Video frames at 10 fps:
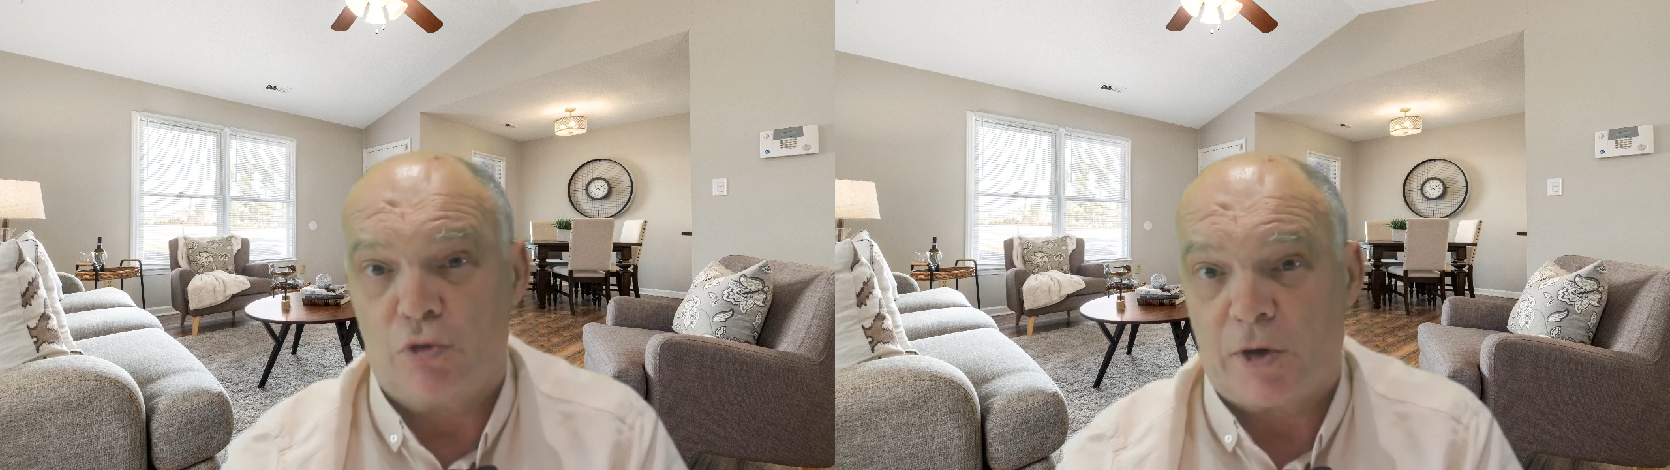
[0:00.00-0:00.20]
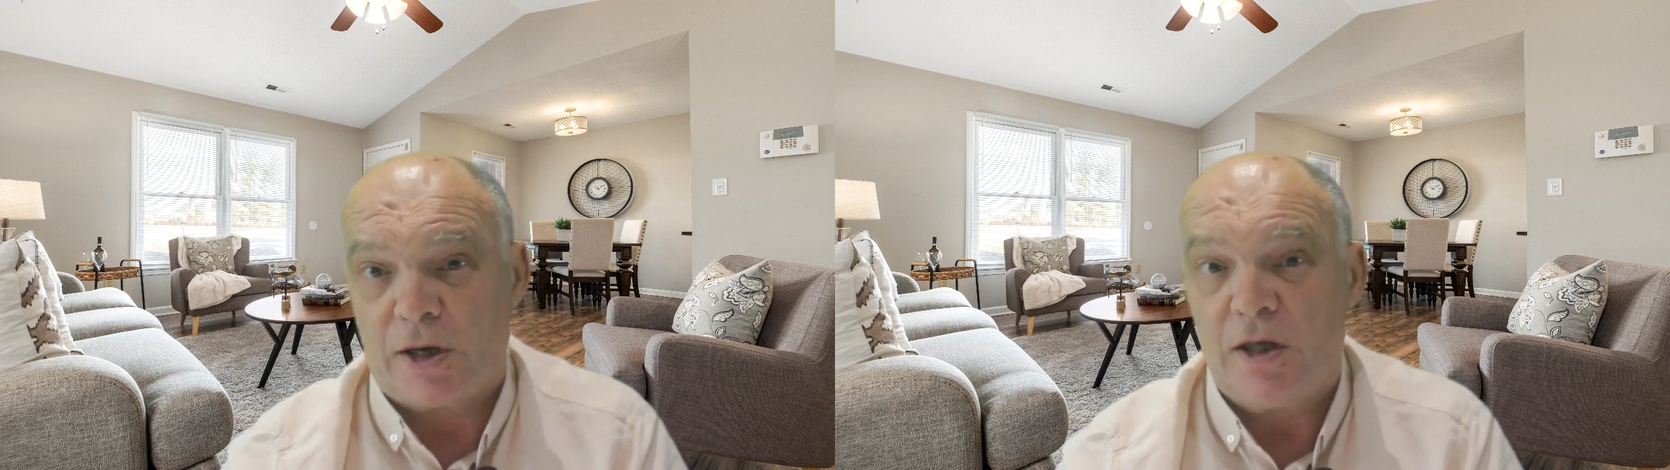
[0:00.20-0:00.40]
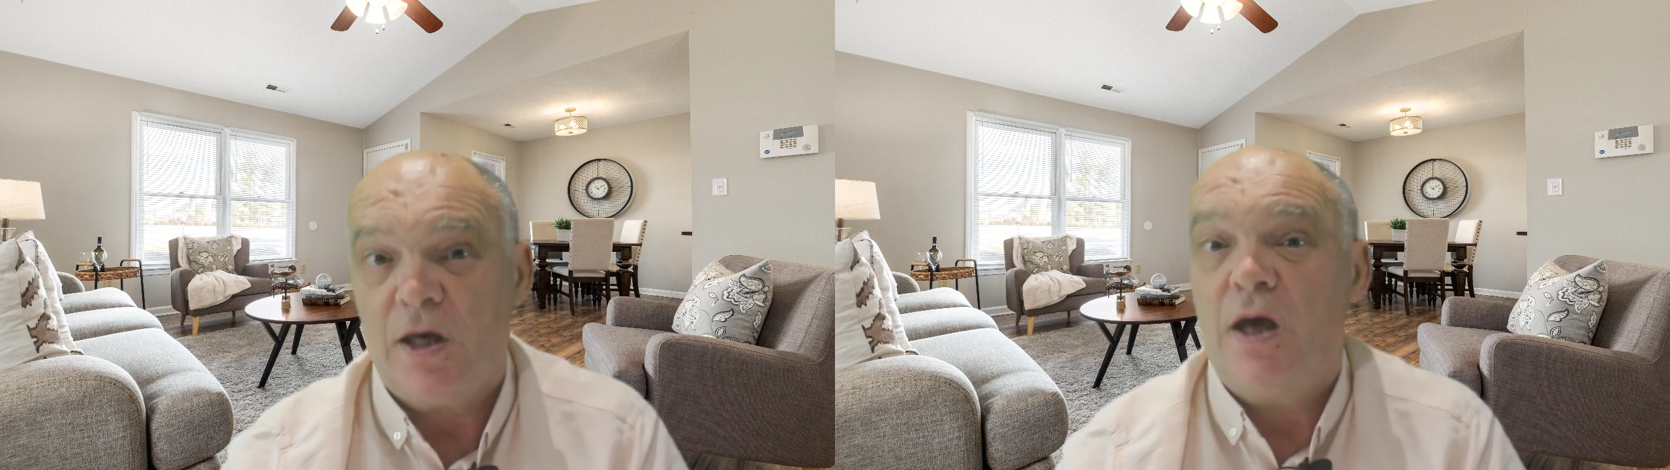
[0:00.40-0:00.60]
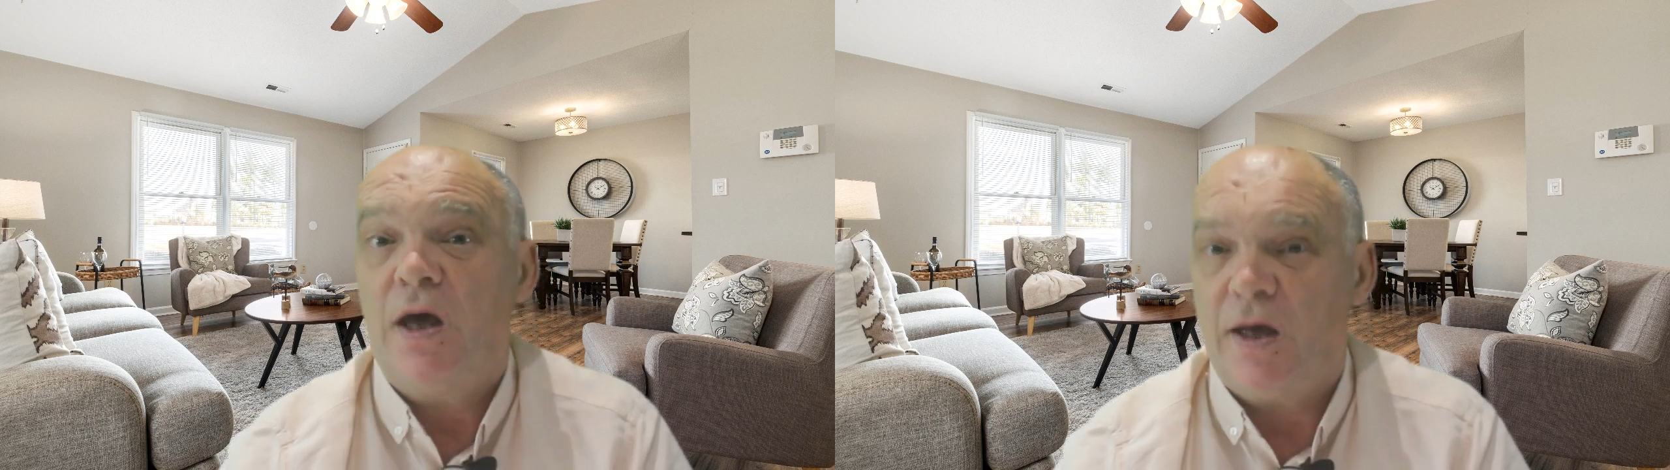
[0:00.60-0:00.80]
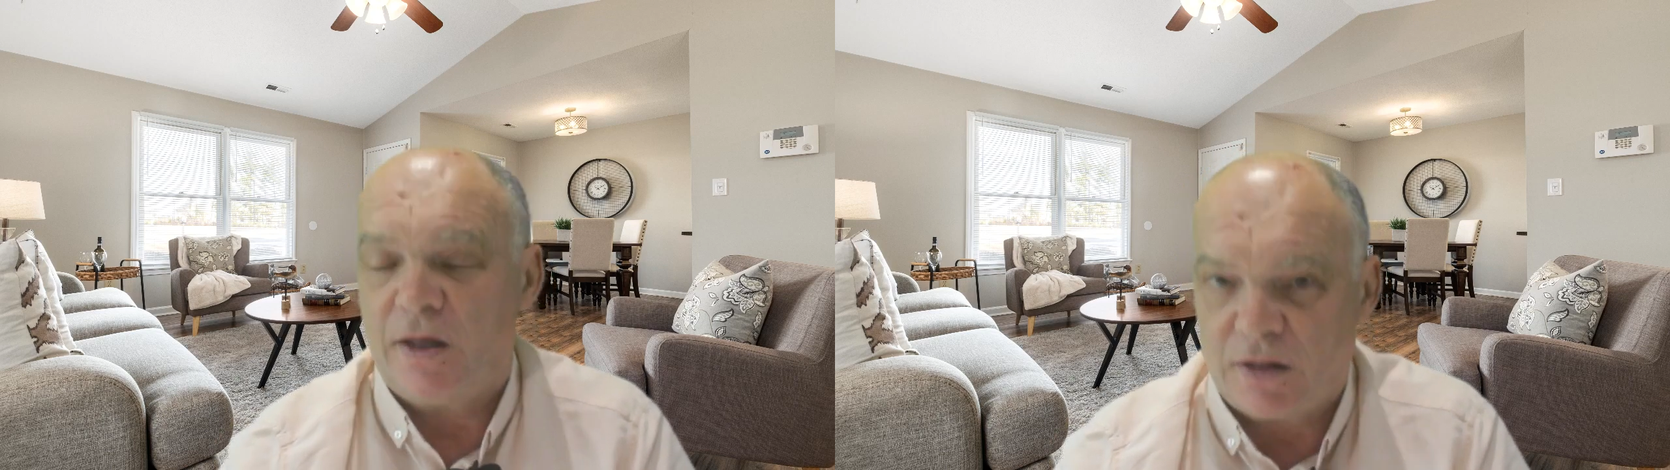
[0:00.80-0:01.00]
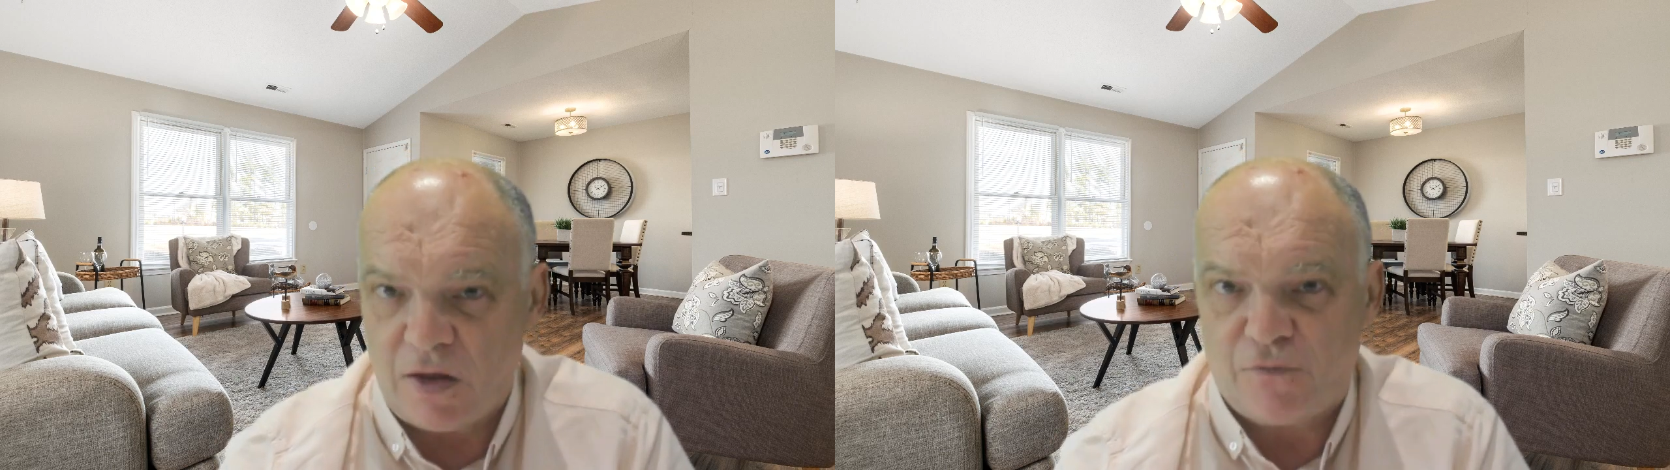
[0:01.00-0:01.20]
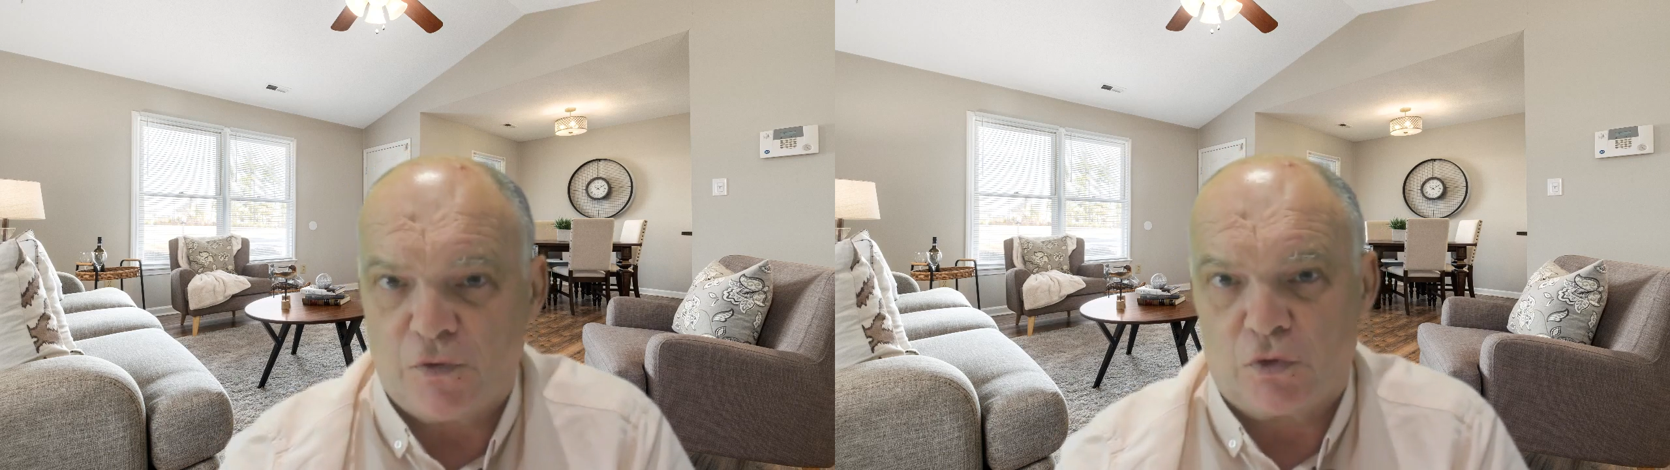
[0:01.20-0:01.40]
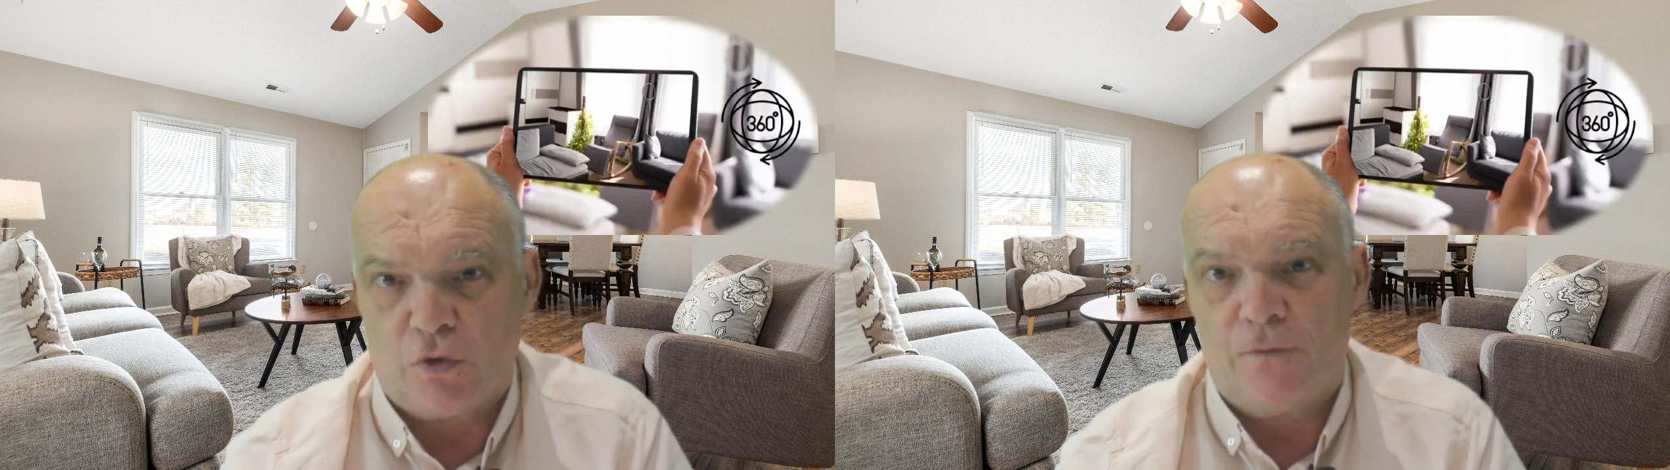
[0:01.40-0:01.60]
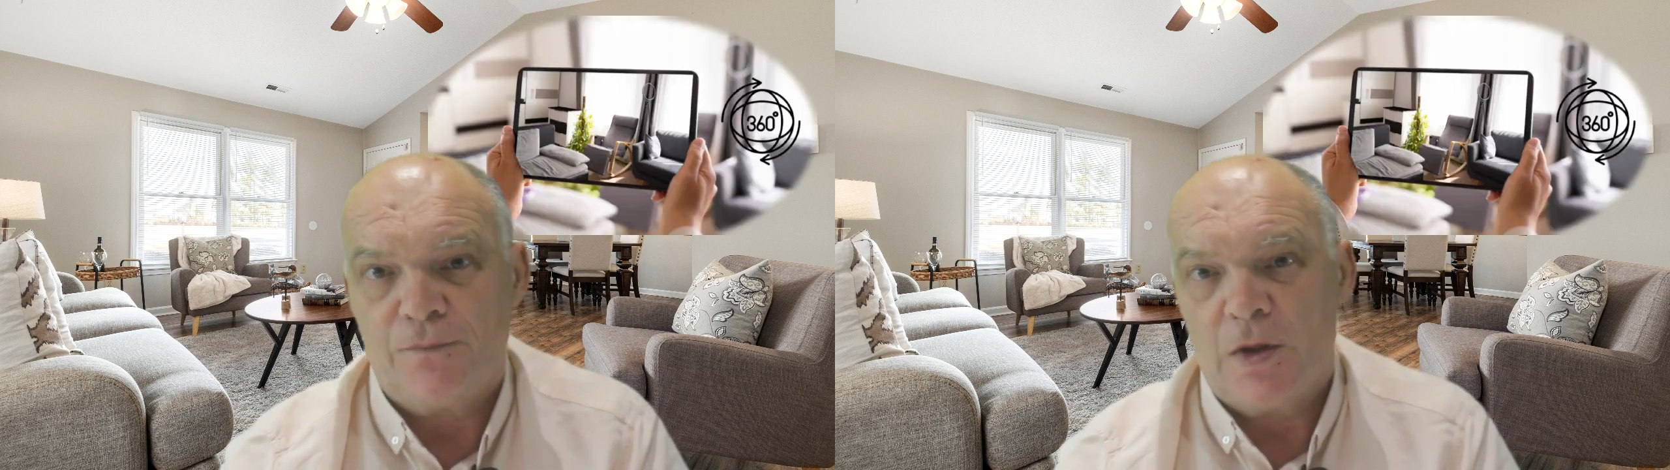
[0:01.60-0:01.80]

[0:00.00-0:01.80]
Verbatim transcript: degrés et des photos.